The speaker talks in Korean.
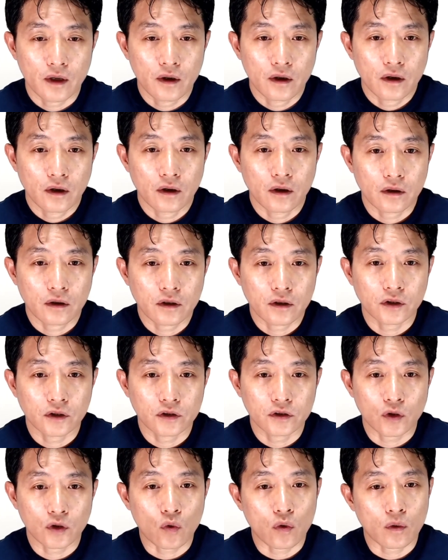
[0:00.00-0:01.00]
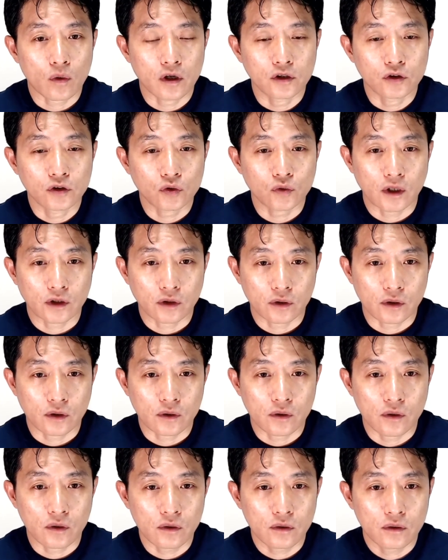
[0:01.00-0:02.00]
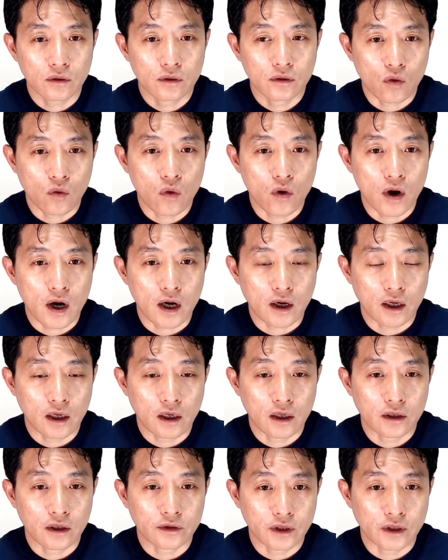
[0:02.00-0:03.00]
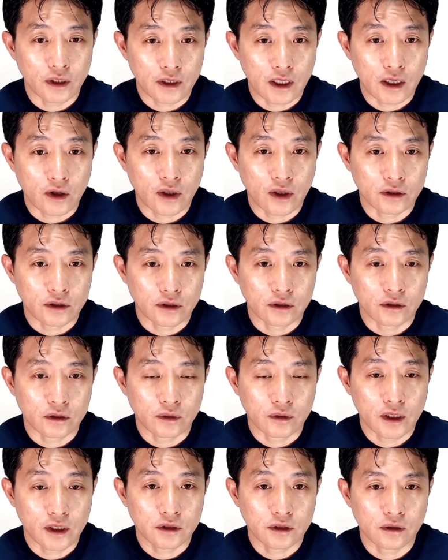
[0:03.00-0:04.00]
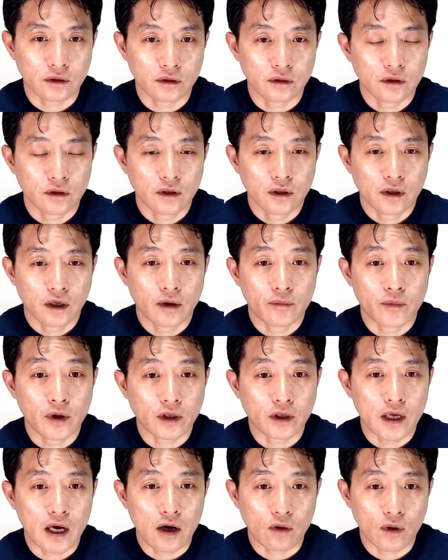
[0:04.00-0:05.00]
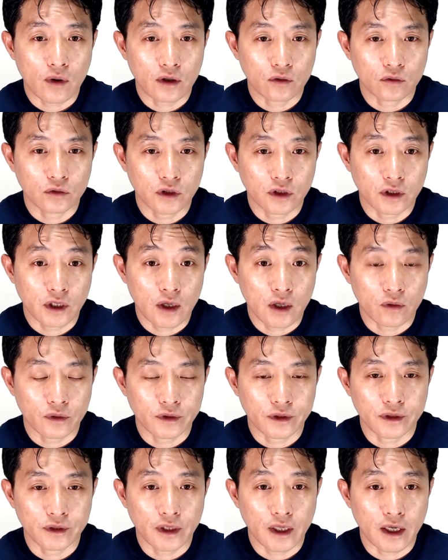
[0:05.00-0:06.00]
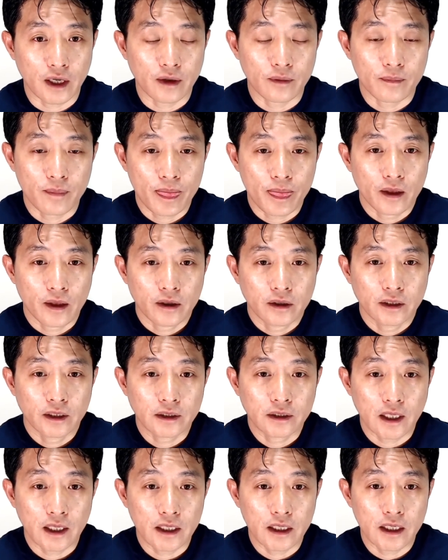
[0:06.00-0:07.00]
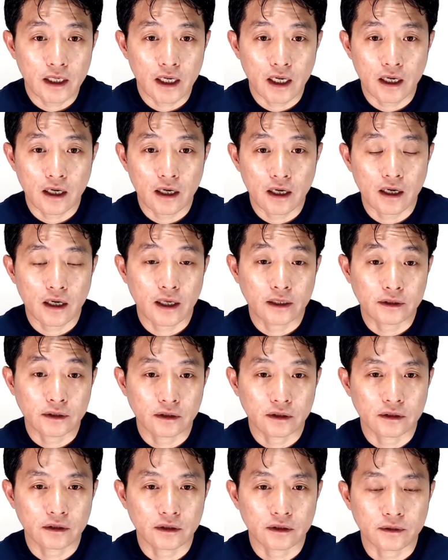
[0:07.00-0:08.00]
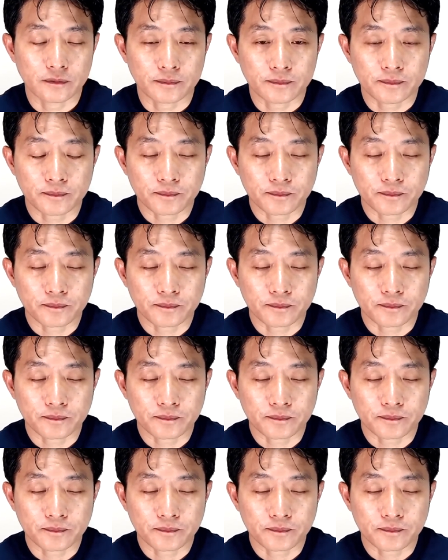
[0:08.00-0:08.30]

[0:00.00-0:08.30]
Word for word: 어, 거기도 이제 건축과도 있고 공학 관련된 학과들 해서 몇 개 학과를 운영을 하고 있는데 이탈리아에서는